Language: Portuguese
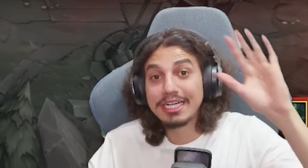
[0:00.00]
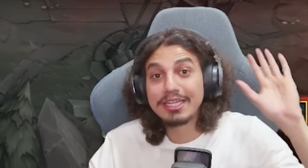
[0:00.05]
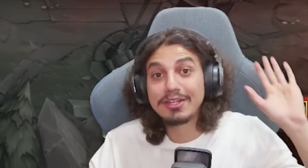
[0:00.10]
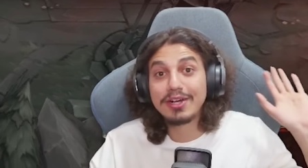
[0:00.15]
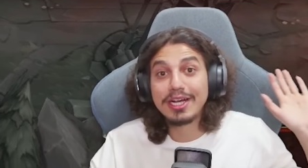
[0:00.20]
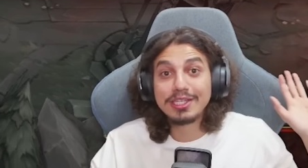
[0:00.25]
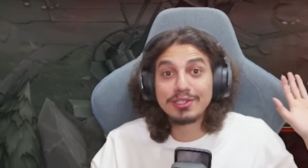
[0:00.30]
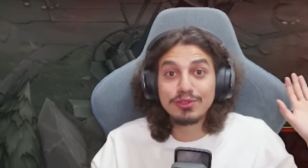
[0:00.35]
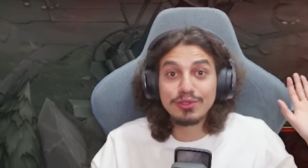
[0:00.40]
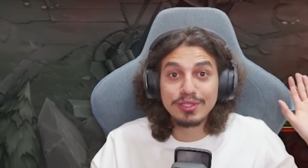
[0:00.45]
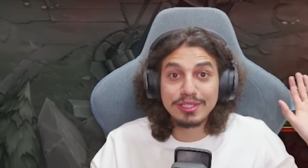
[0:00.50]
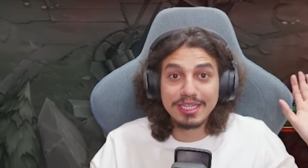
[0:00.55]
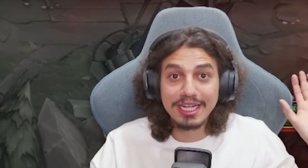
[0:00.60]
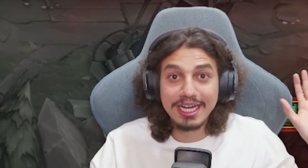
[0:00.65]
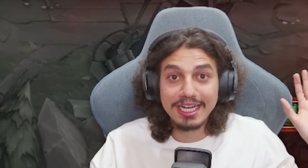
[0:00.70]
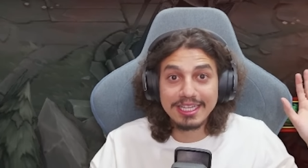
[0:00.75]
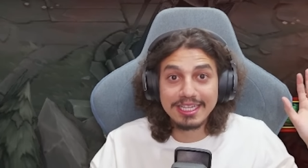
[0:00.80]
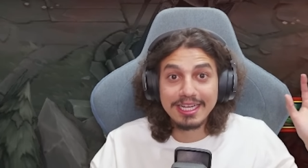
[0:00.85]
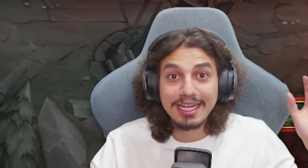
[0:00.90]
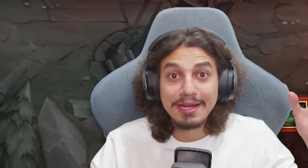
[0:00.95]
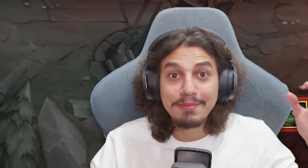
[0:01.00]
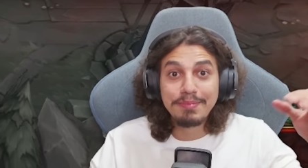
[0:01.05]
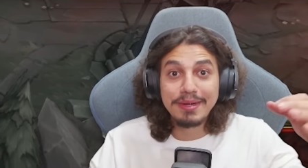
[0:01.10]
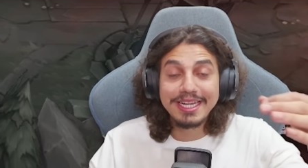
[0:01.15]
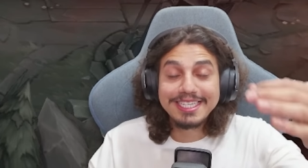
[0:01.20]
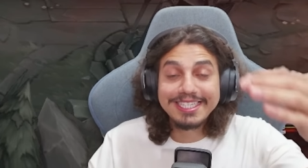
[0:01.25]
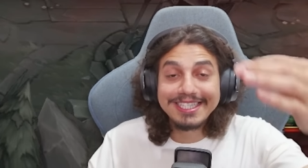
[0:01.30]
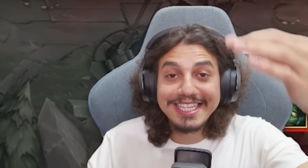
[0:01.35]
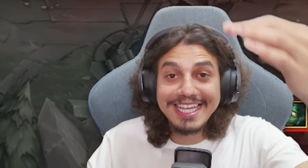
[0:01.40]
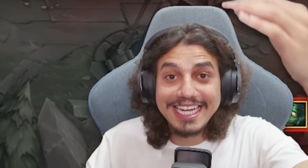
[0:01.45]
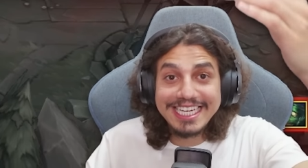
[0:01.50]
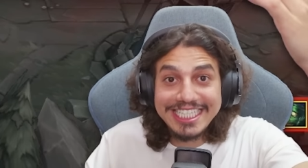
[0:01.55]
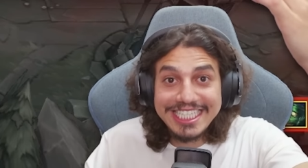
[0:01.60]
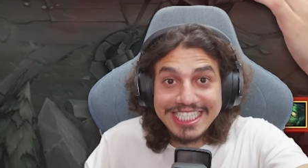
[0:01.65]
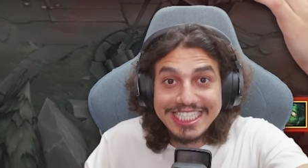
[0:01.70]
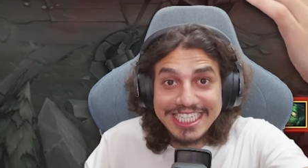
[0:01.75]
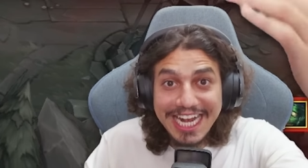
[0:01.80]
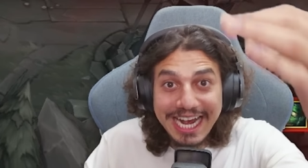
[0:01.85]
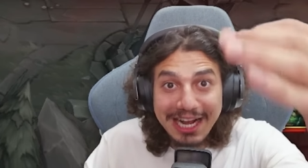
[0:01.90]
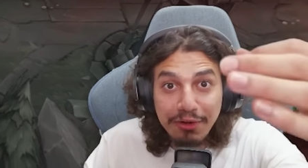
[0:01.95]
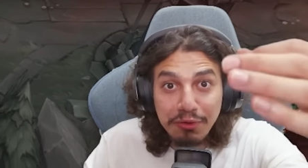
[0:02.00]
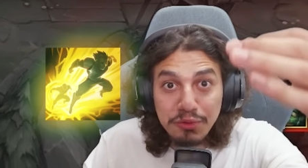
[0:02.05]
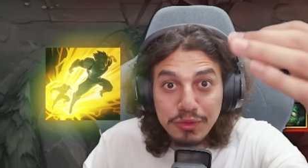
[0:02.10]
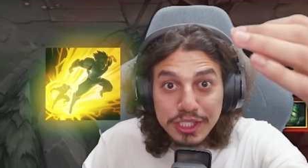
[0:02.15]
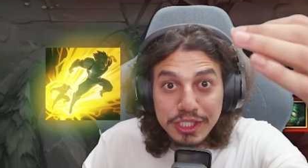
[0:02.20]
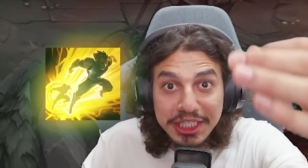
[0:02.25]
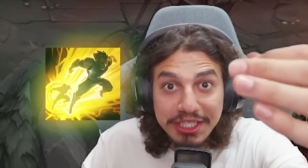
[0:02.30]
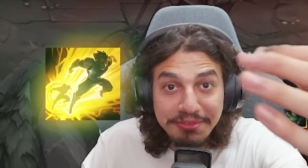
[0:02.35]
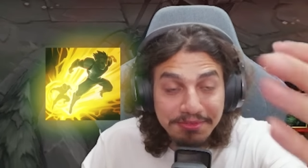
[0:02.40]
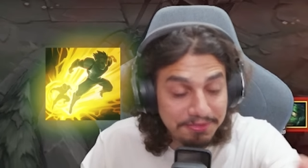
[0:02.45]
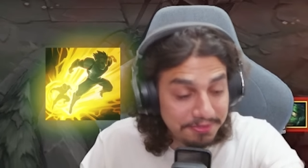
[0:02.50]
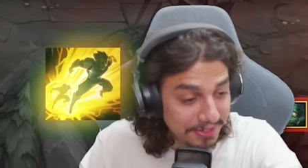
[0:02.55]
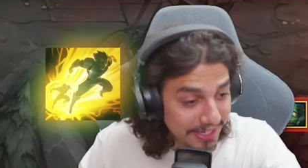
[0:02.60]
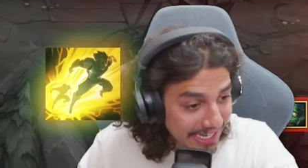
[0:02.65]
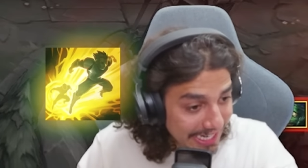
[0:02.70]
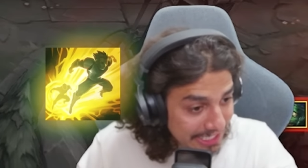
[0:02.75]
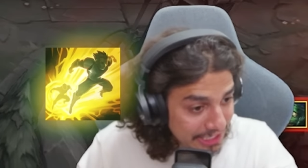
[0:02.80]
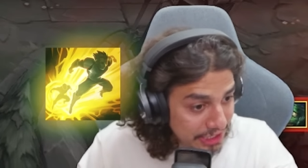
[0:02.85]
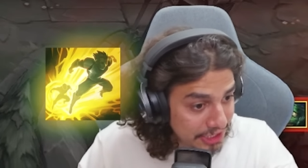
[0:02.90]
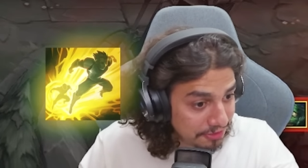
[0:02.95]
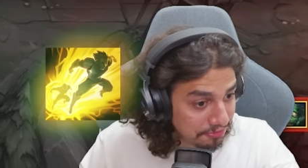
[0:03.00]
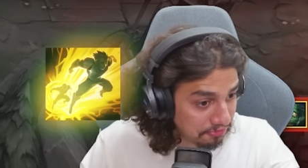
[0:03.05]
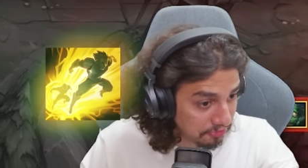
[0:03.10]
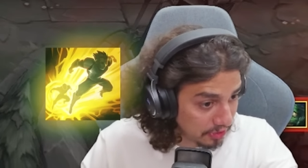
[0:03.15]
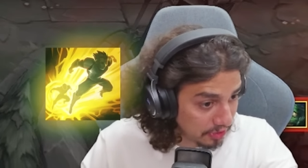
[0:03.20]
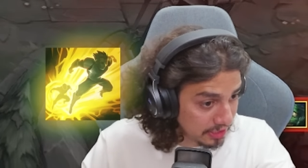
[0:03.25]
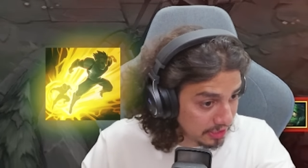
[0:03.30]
deu uma assustada. Parece que é chaco de flash, foi